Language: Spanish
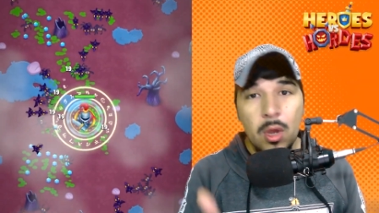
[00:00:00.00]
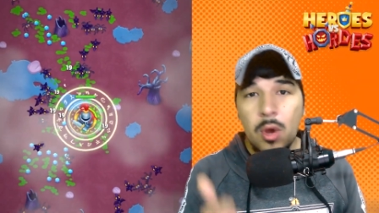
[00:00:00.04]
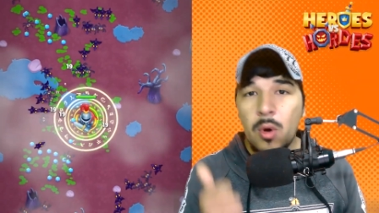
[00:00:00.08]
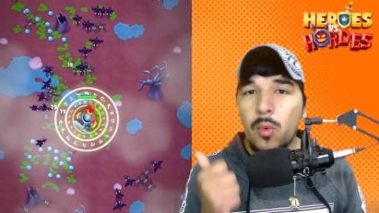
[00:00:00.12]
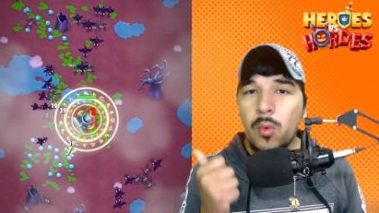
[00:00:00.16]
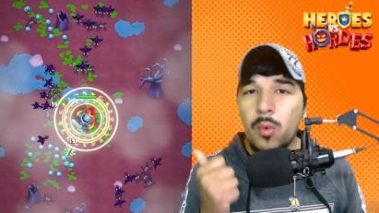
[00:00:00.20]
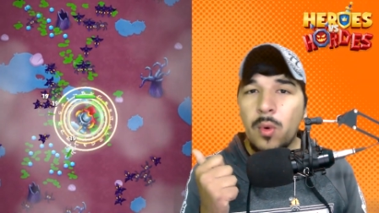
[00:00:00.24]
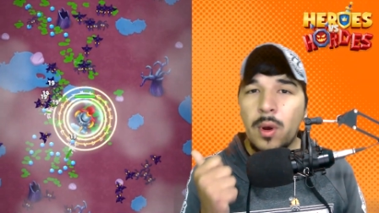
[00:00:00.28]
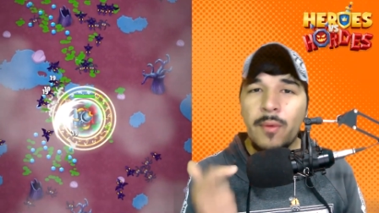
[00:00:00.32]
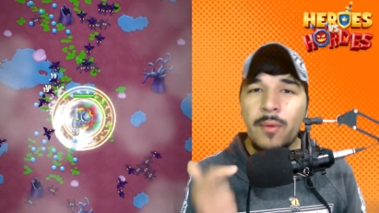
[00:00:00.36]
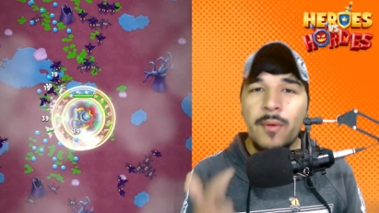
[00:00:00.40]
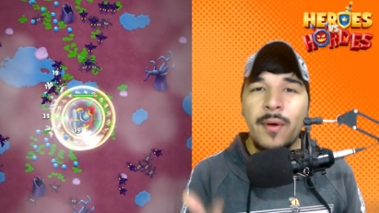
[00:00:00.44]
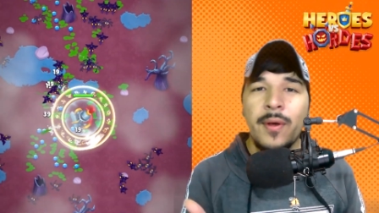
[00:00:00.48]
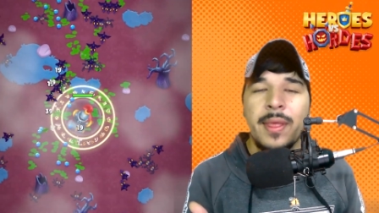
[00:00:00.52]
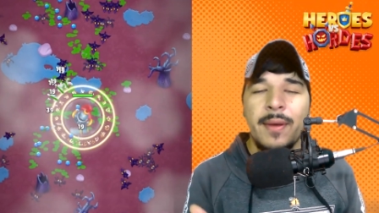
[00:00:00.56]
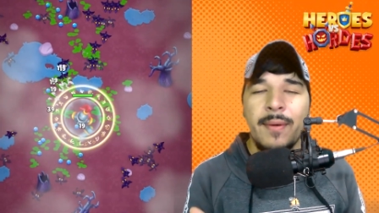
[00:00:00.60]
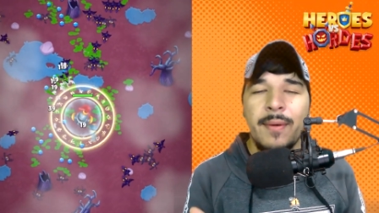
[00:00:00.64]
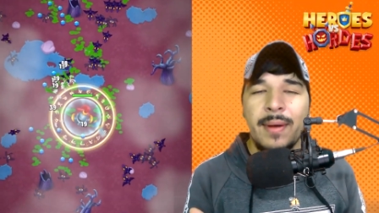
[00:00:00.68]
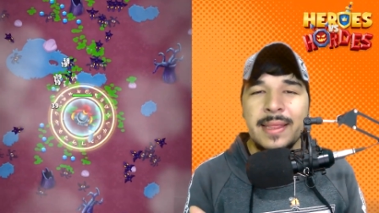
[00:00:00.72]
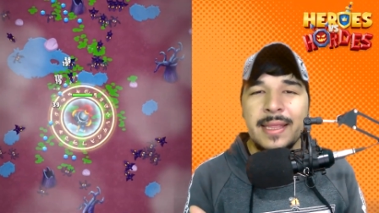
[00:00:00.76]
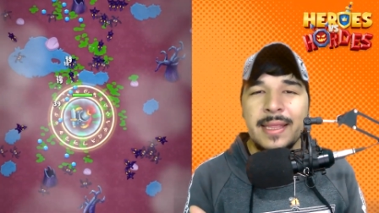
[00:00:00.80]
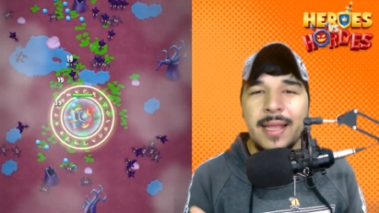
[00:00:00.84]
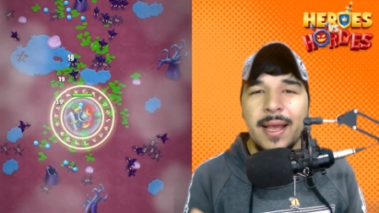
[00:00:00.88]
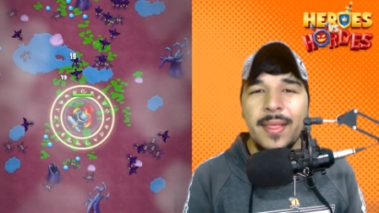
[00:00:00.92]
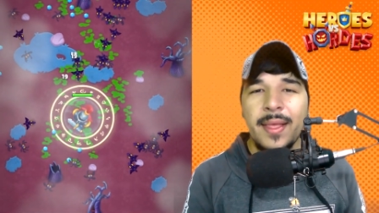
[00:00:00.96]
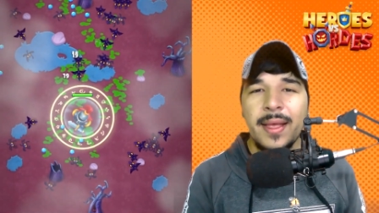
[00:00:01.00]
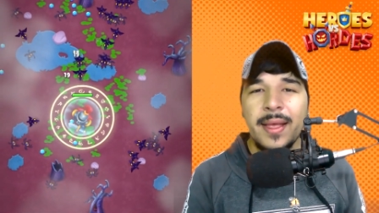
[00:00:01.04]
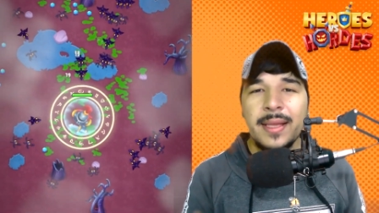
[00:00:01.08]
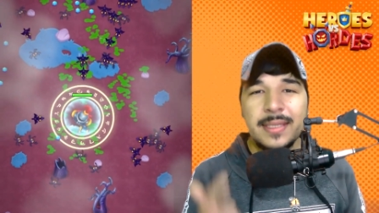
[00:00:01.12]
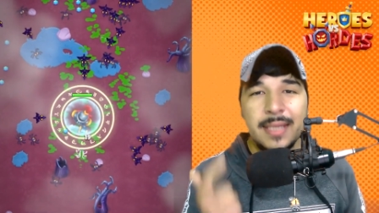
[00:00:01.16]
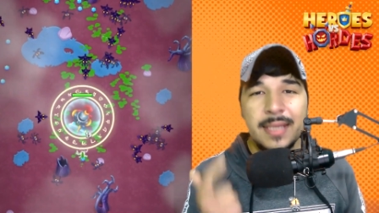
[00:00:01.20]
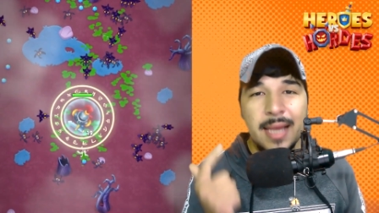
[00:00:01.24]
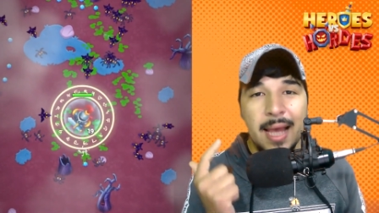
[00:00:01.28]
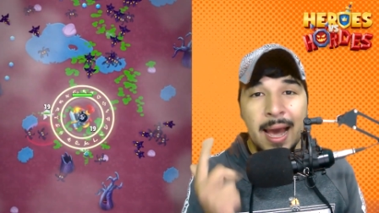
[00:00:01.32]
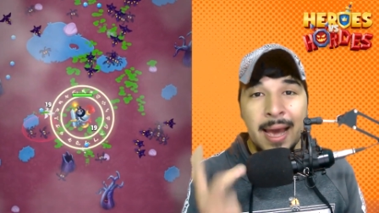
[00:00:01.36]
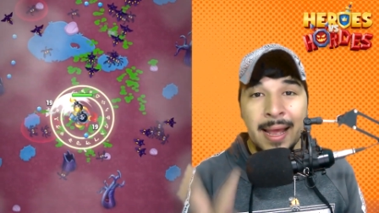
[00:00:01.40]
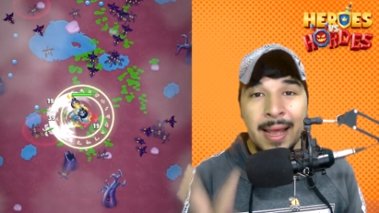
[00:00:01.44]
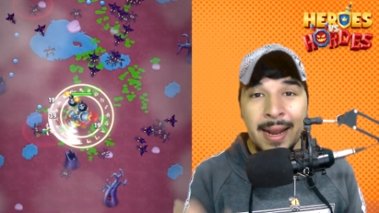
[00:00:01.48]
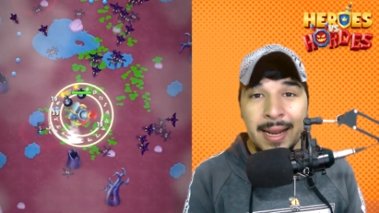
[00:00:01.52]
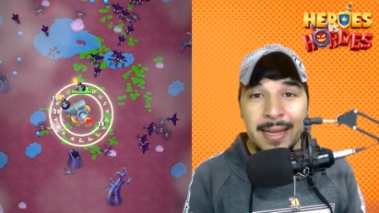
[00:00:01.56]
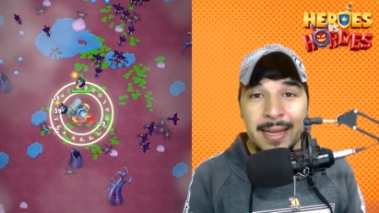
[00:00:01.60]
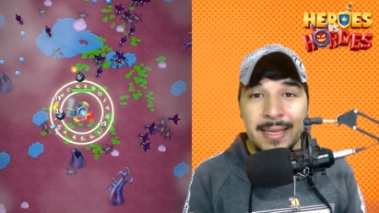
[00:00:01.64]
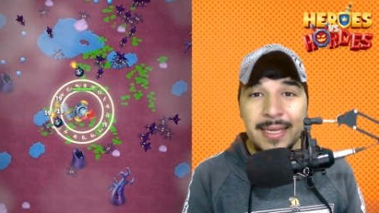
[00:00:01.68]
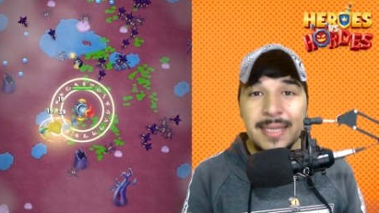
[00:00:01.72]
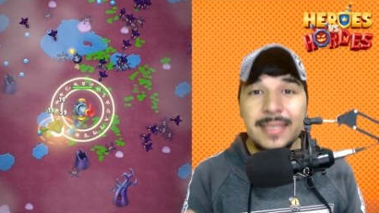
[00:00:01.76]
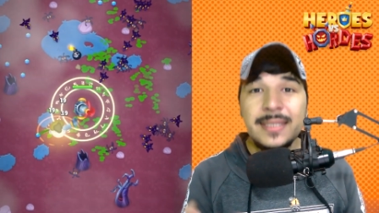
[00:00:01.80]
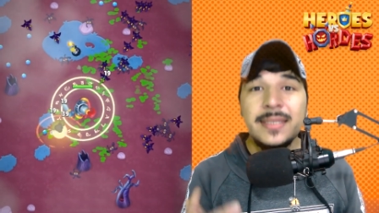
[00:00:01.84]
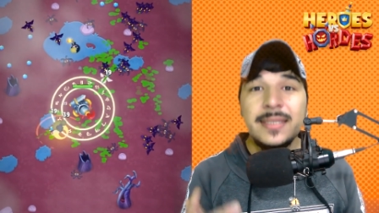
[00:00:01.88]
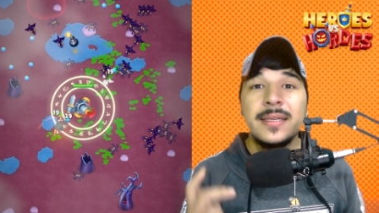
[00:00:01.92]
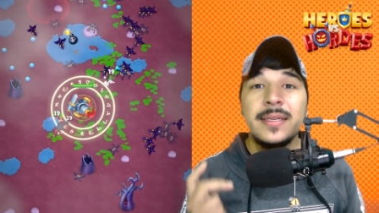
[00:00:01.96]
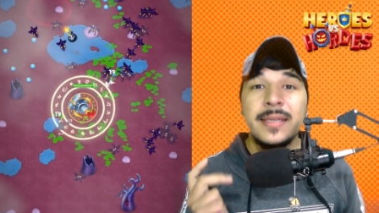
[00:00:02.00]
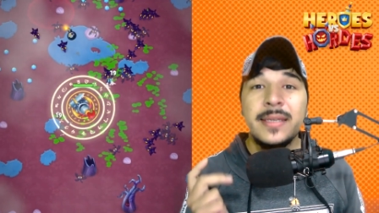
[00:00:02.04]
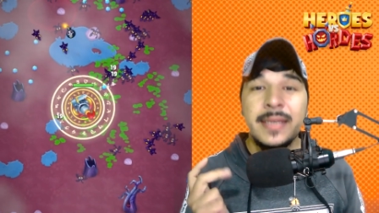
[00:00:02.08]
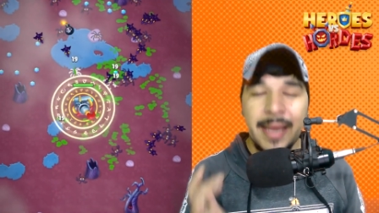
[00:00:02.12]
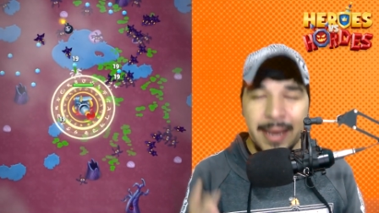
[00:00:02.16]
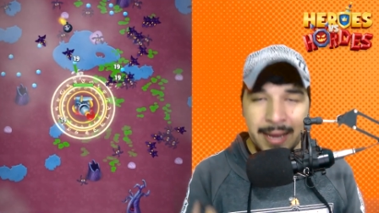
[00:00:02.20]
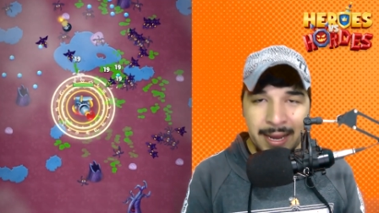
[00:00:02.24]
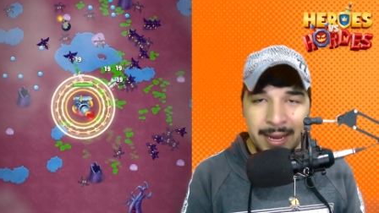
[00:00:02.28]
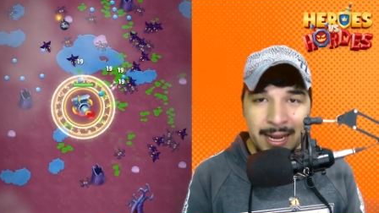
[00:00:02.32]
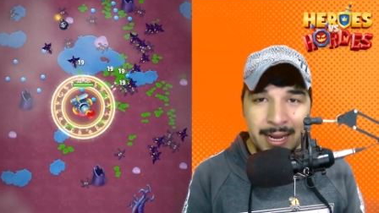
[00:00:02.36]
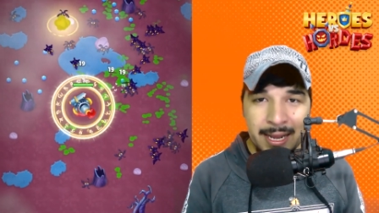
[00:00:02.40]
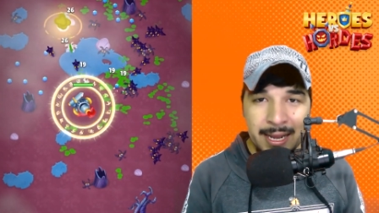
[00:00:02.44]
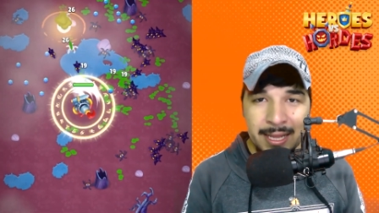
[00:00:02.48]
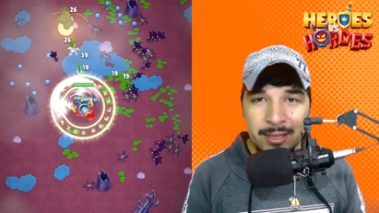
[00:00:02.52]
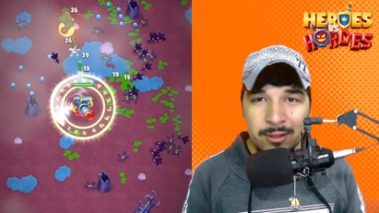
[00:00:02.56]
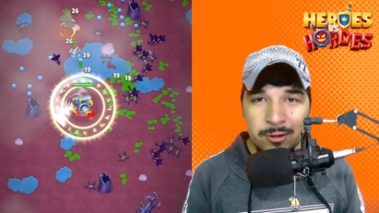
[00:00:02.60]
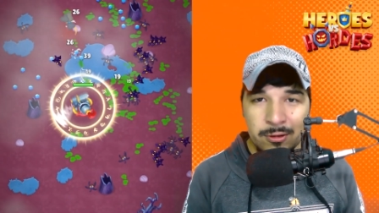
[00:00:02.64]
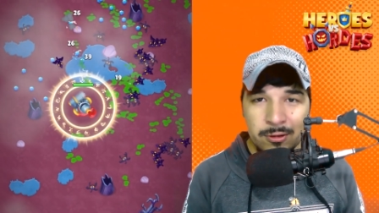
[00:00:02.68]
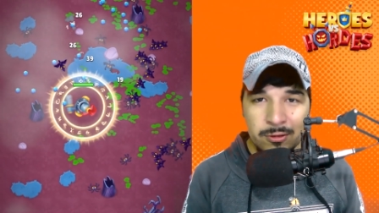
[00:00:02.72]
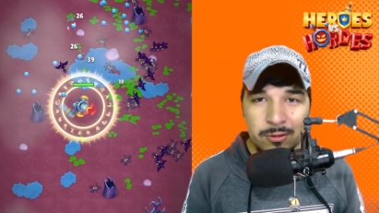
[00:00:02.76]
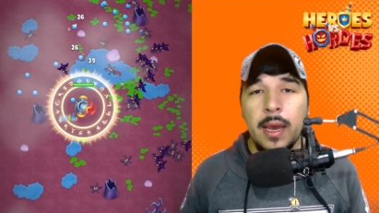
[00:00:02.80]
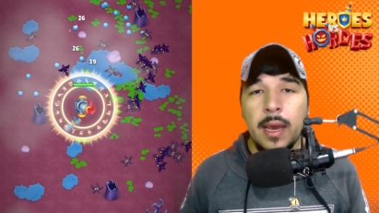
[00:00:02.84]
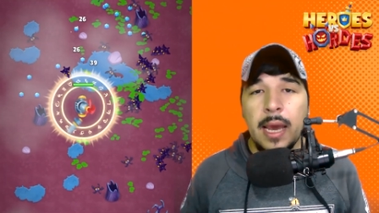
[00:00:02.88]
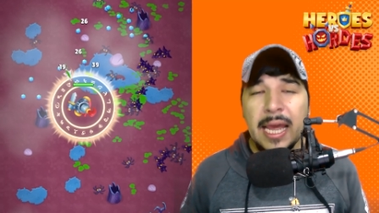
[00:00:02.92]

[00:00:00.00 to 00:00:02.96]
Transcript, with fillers: cuervos de bandadas, arañas y esqueletos.